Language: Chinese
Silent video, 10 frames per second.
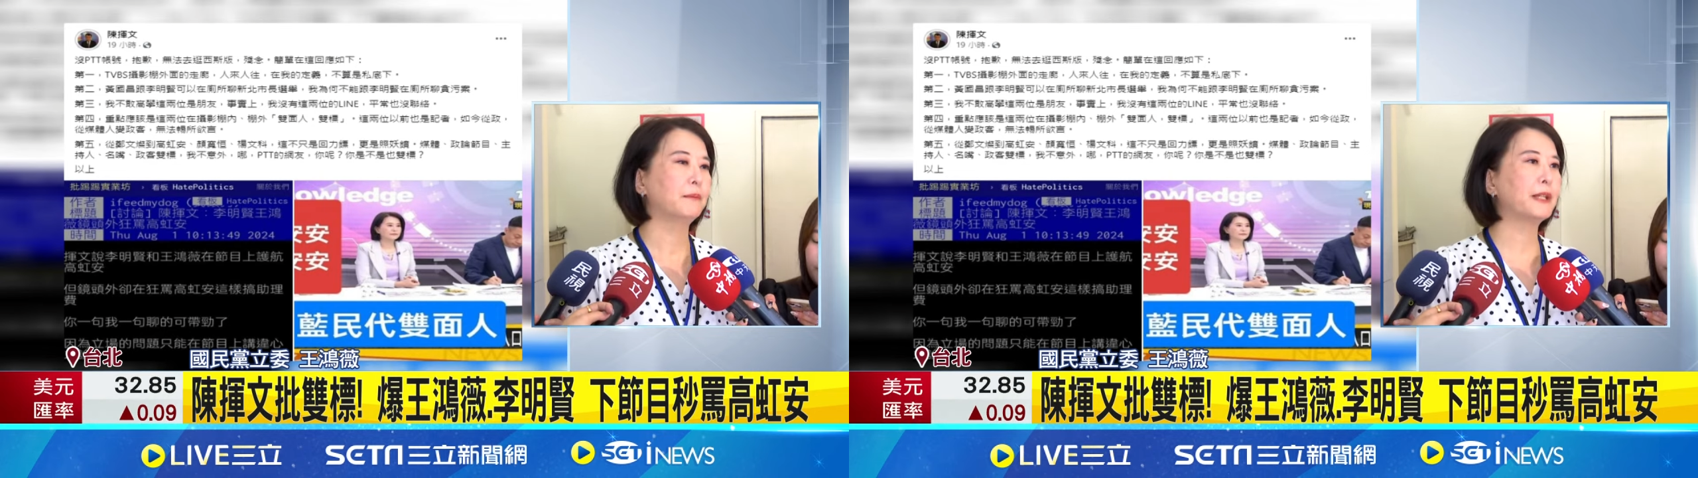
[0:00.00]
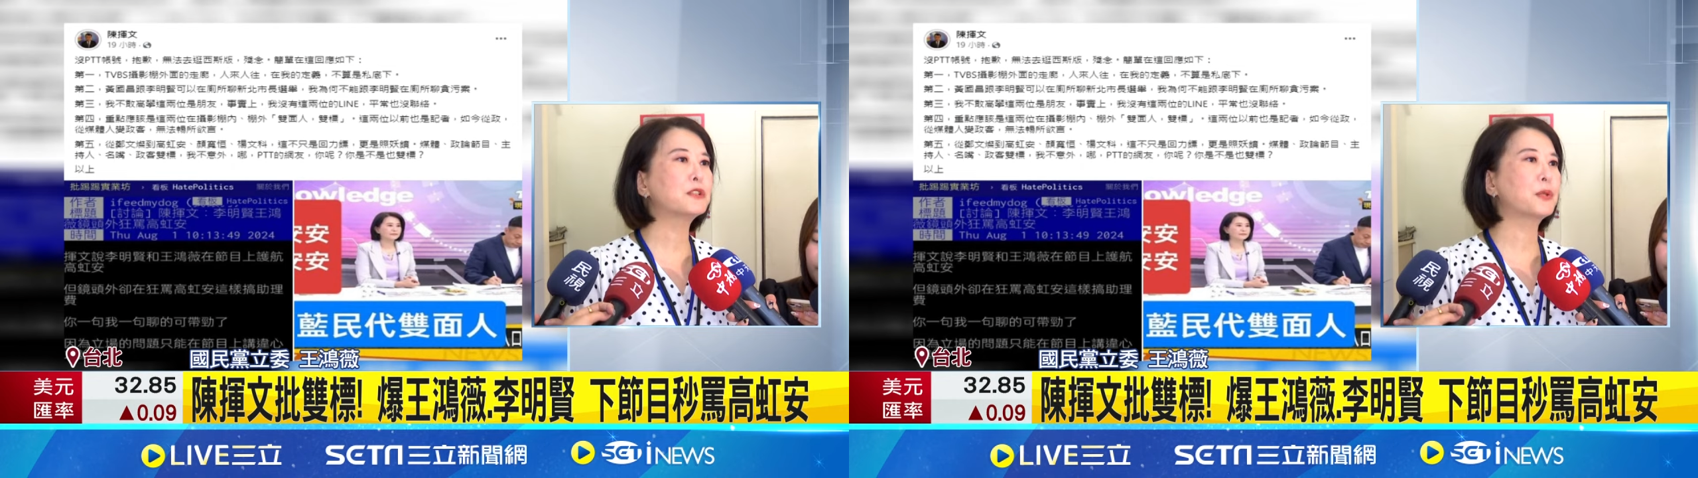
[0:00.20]

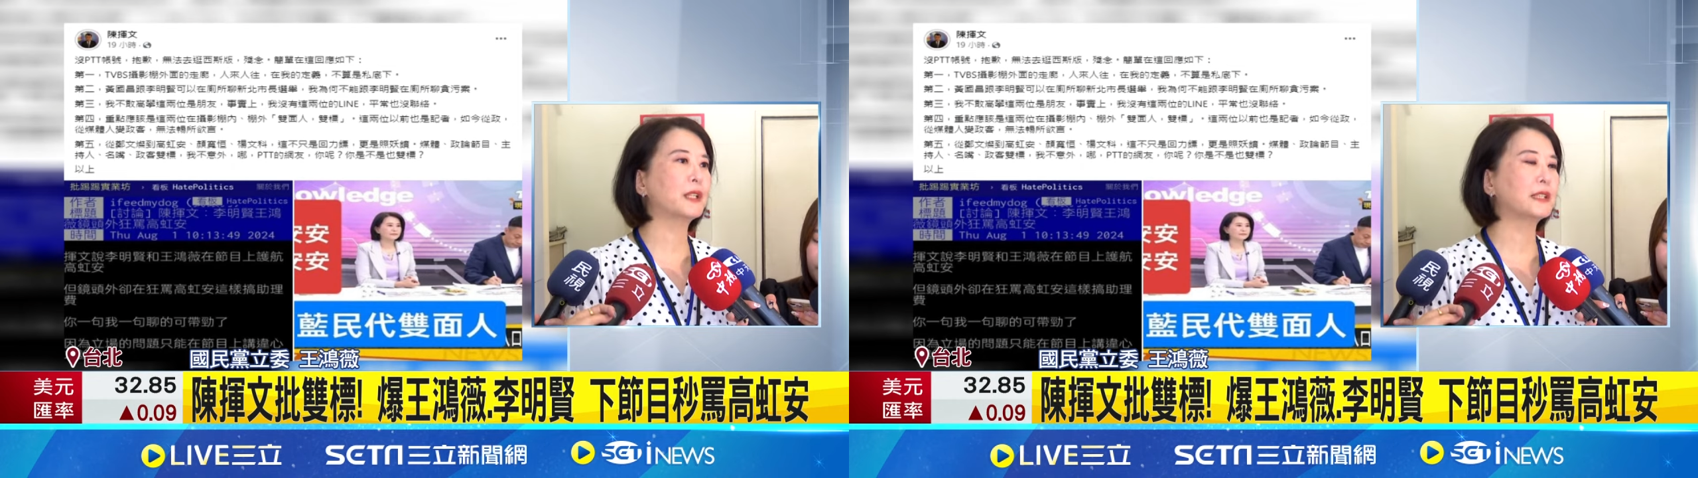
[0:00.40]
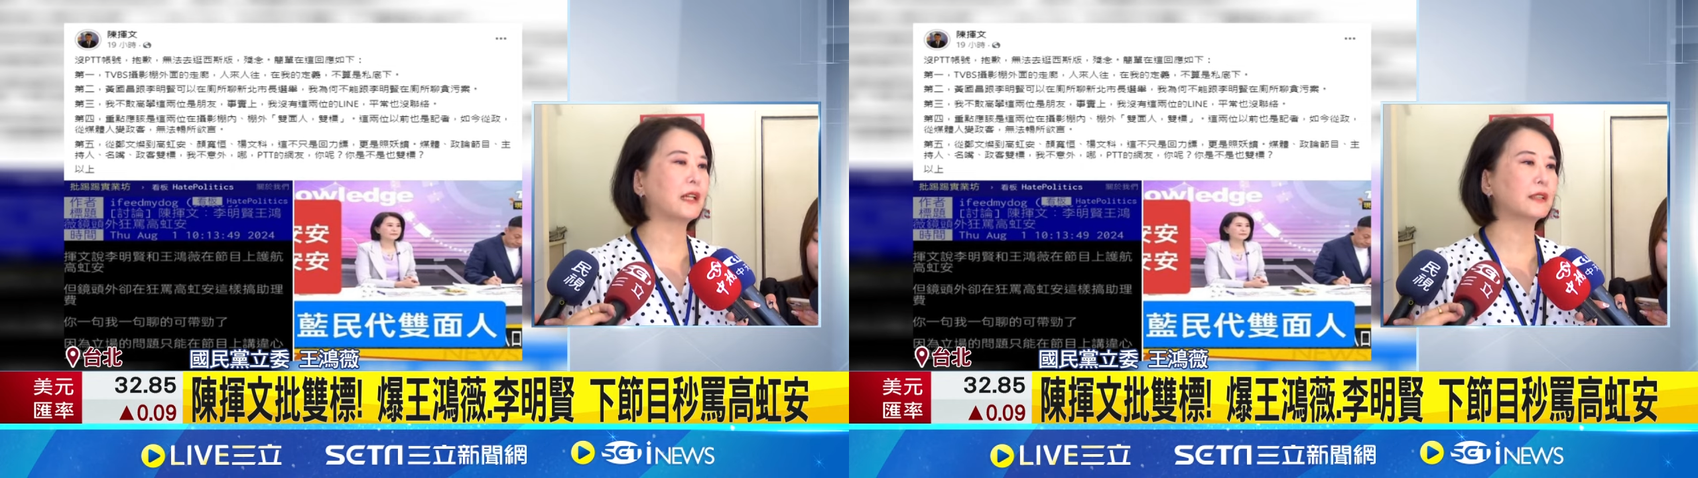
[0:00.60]
名
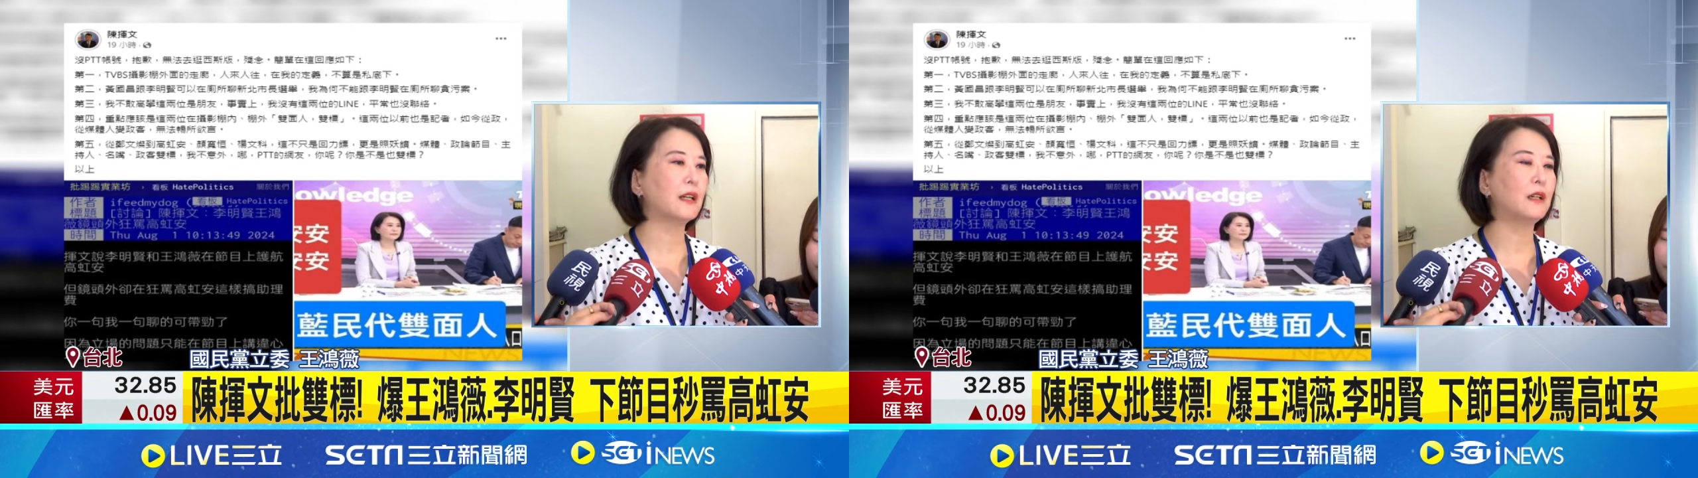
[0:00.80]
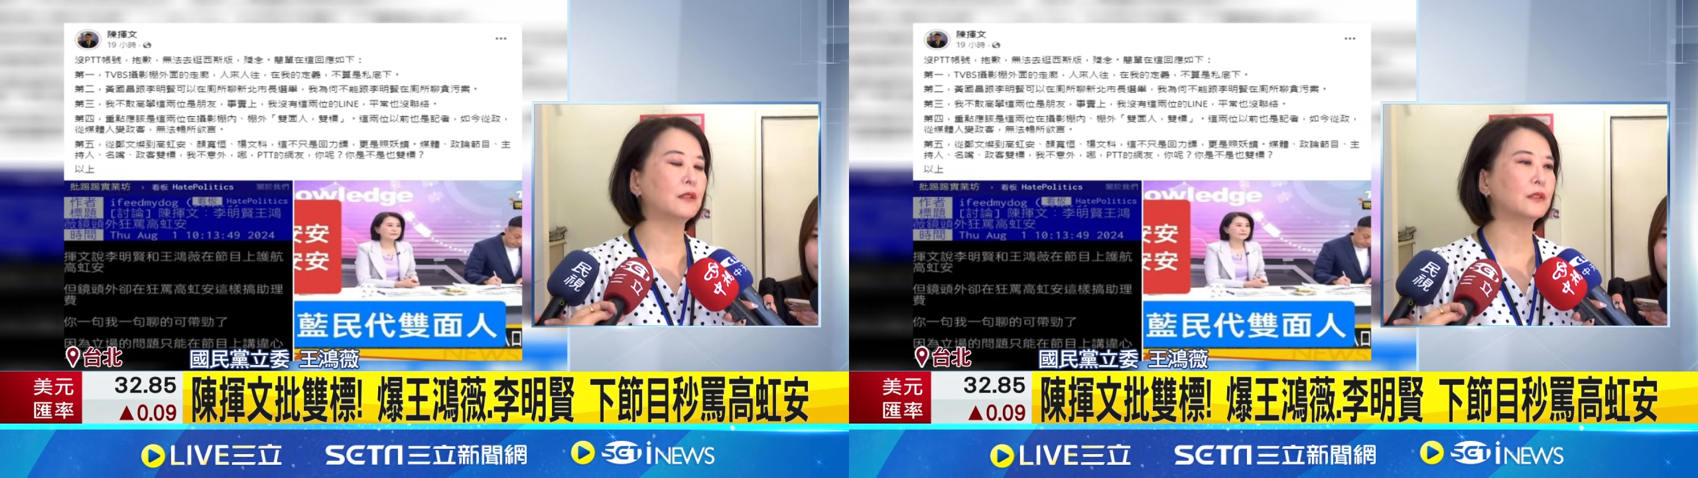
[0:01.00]
嘴想
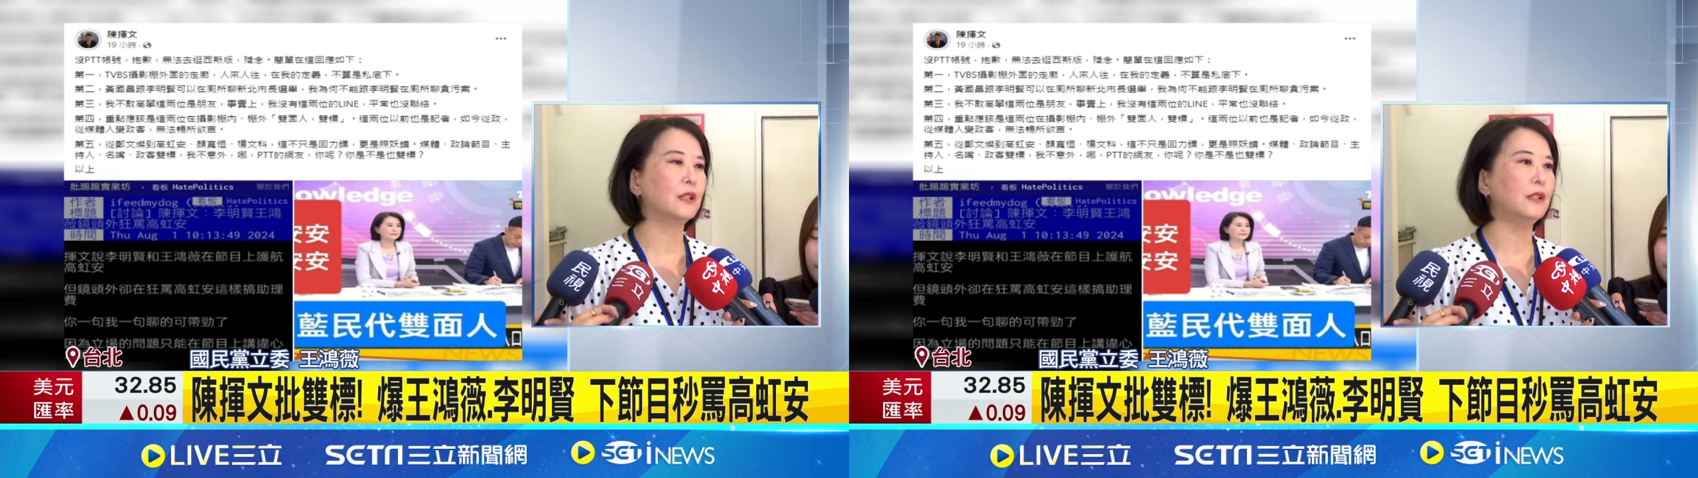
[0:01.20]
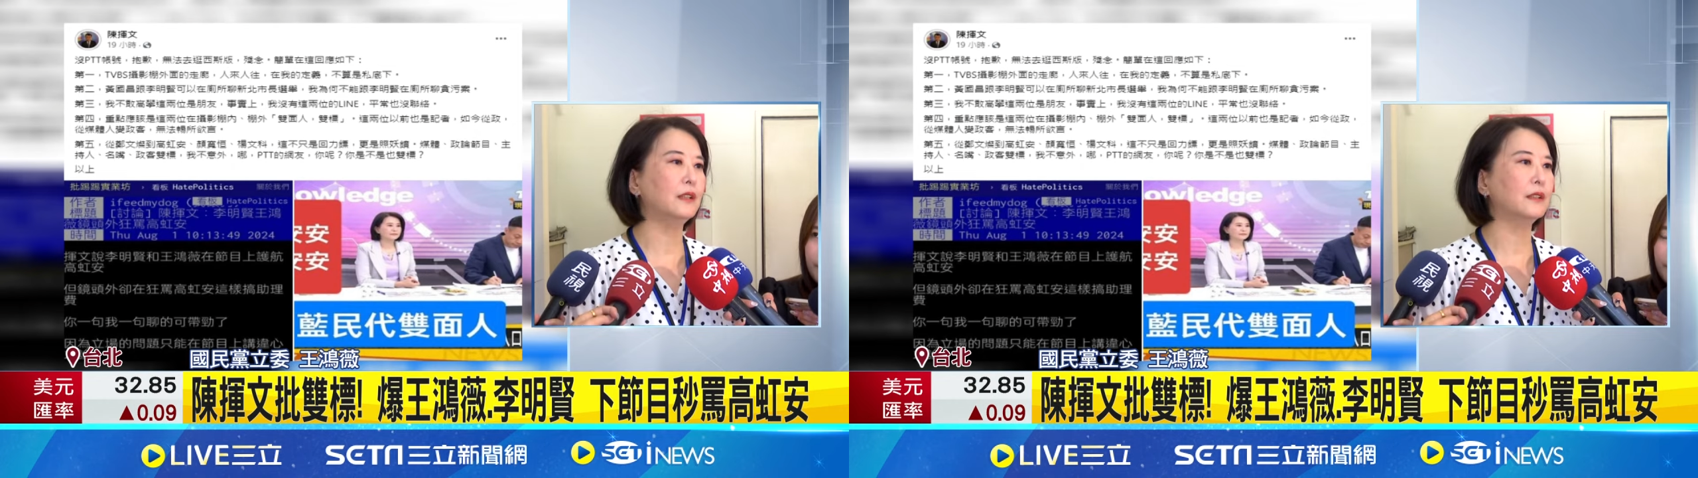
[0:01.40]
要
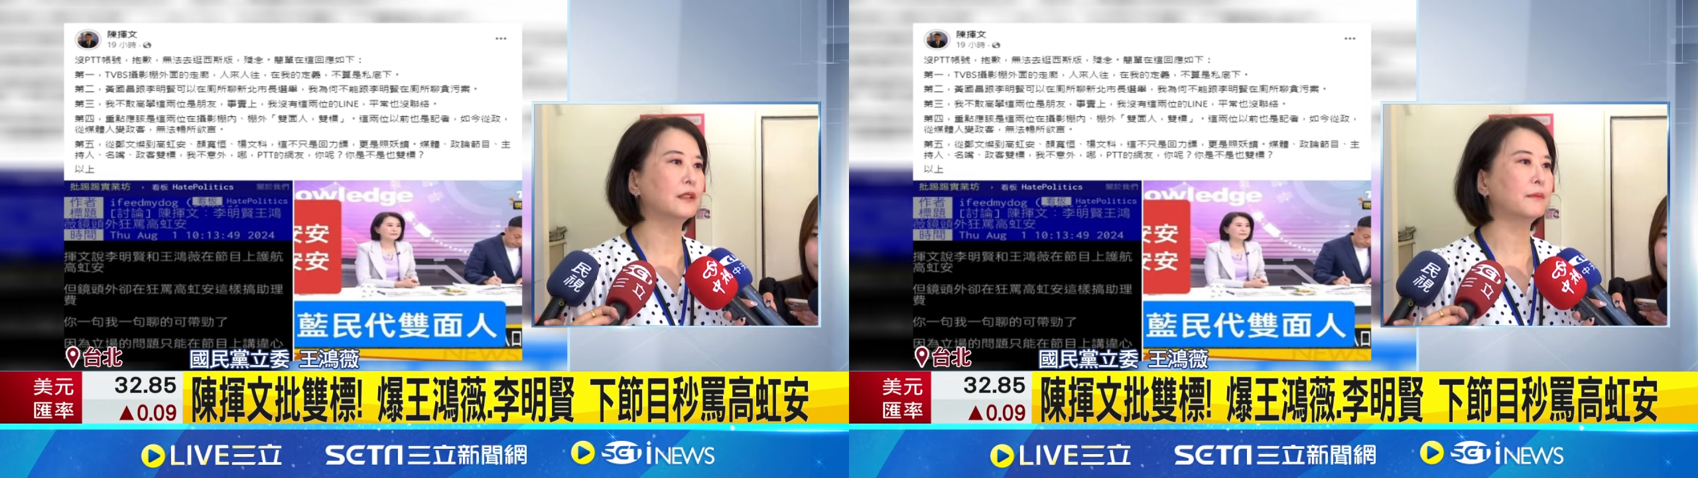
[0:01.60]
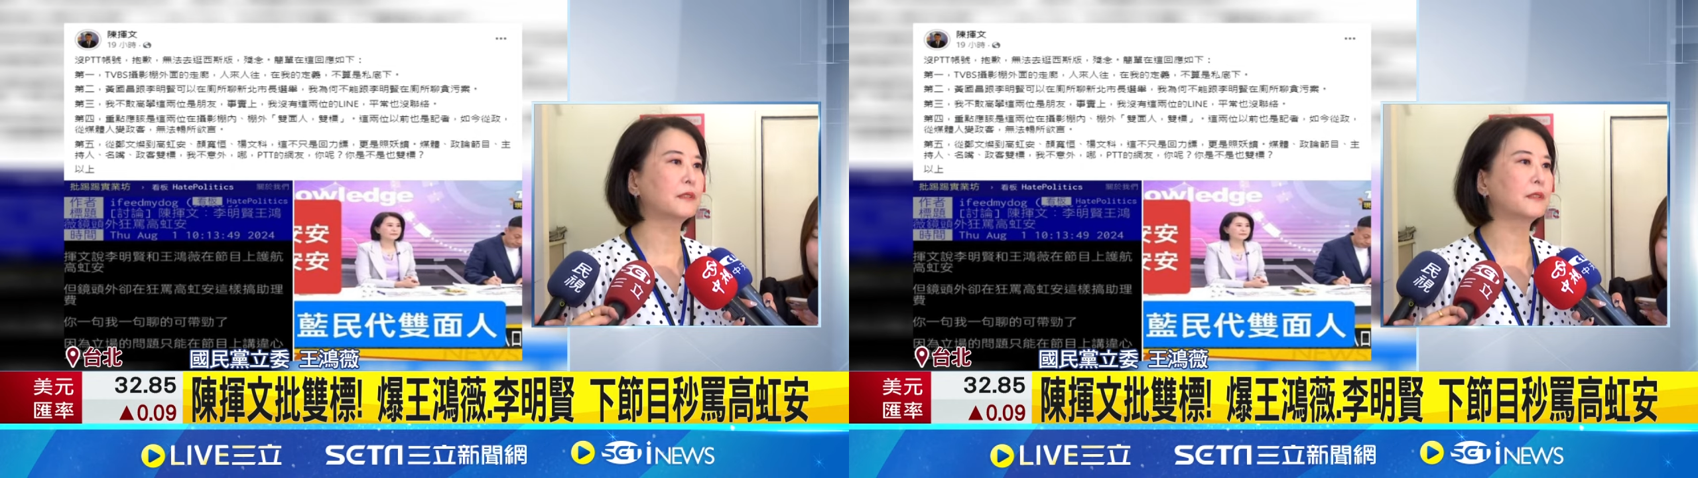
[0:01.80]
呃